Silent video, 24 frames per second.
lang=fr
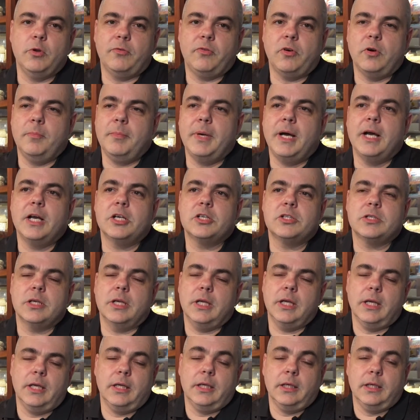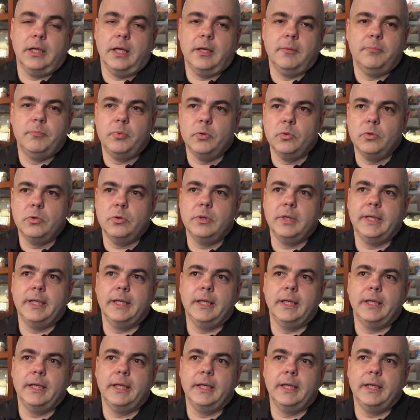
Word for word: Le fromage est, beau